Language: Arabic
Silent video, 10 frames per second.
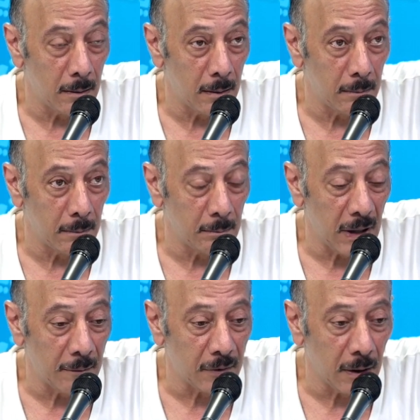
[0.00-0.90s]
آه، ما
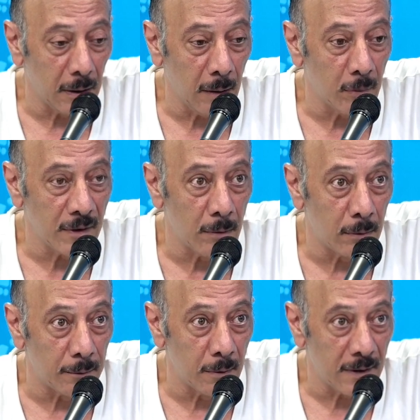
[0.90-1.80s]
عرفش انا يحبوا يصوروا
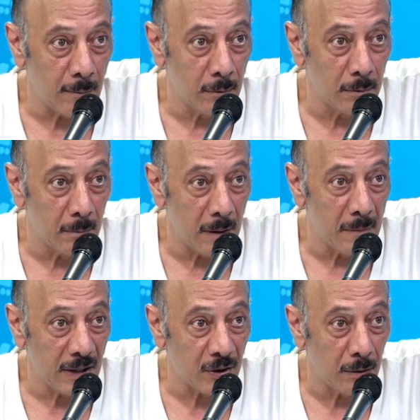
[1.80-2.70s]
فلوس عملوا
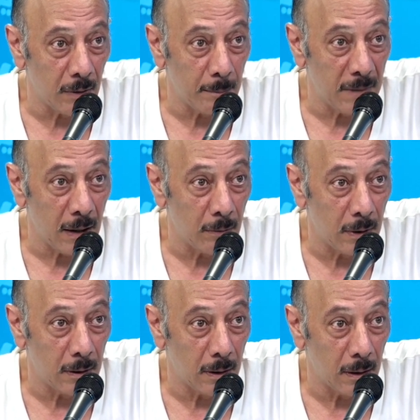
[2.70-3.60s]
مرشي ولا باعوا
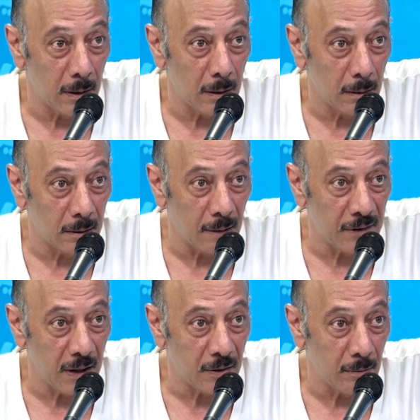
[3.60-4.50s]

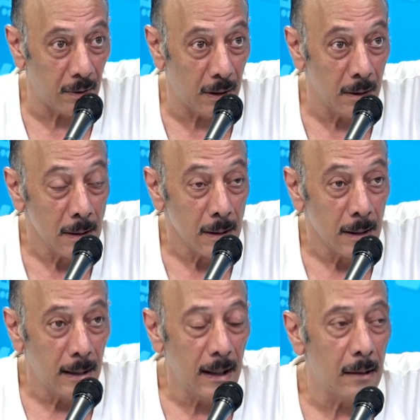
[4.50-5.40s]
الكفتاجي ولا
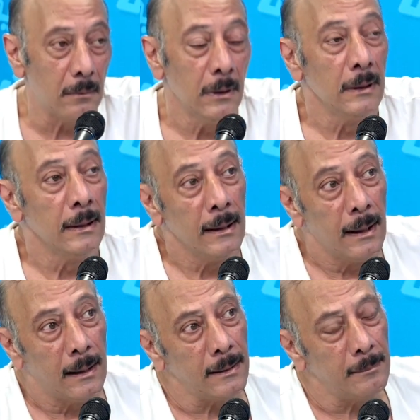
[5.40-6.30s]
لا
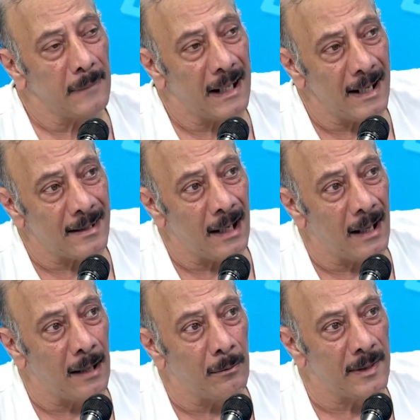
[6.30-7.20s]
آه، خاصة
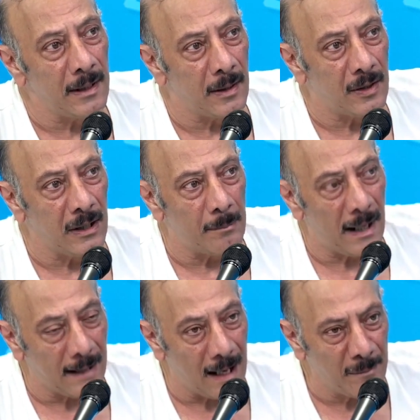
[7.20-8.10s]
انه جينا
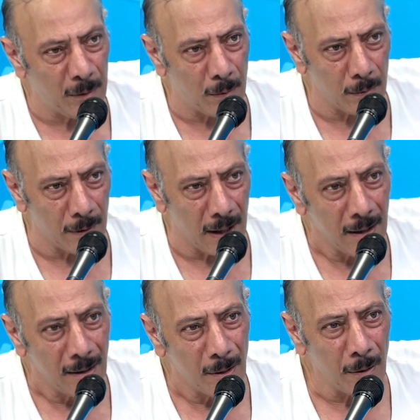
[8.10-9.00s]
بعد عامين كورونا
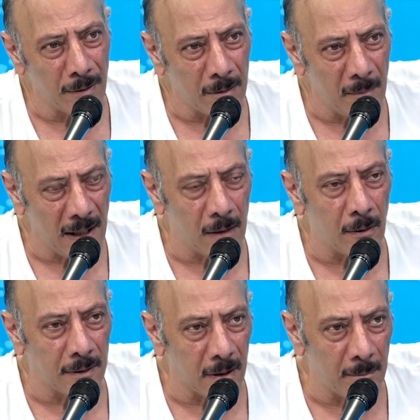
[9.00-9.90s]
كنت نتمنى
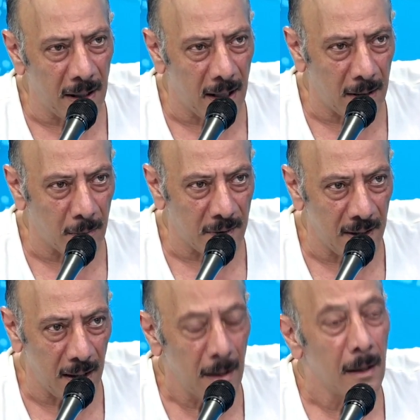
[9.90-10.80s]
كنت نتمنى انه
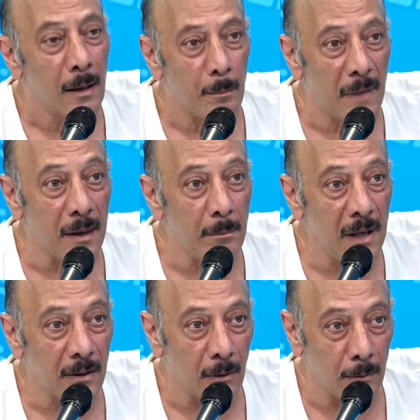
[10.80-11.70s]
سنة ما
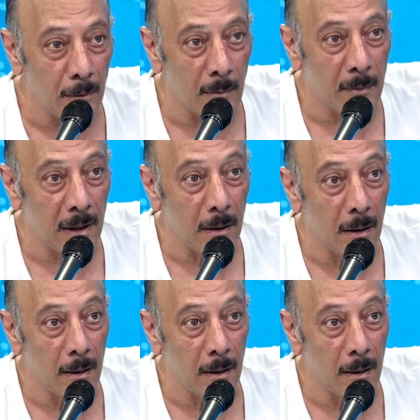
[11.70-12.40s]
ثماش عروض من برا